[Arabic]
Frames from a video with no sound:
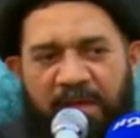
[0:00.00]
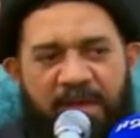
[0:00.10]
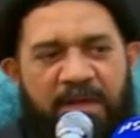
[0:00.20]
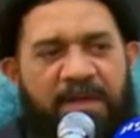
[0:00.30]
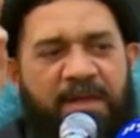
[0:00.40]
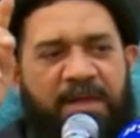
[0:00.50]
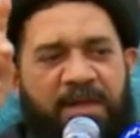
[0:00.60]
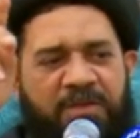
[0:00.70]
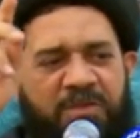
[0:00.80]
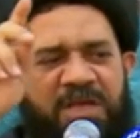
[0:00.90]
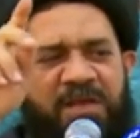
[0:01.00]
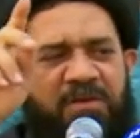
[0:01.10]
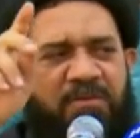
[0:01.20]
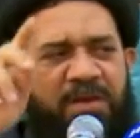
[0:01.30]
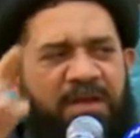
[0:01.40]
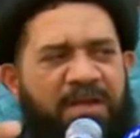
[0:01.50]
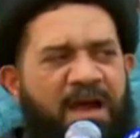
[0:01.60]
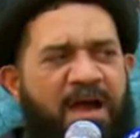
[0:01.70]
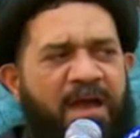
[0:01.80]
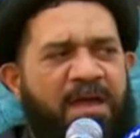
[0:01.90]
الليل شل
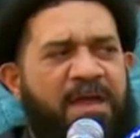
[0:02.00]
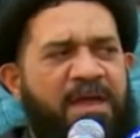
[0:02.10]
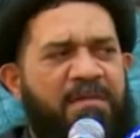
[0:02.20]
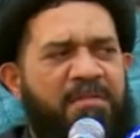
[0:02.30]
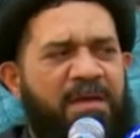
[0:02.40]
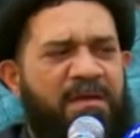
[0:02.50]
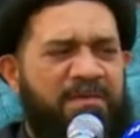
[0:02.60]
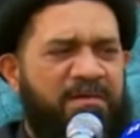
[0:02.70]
والقاع هيمه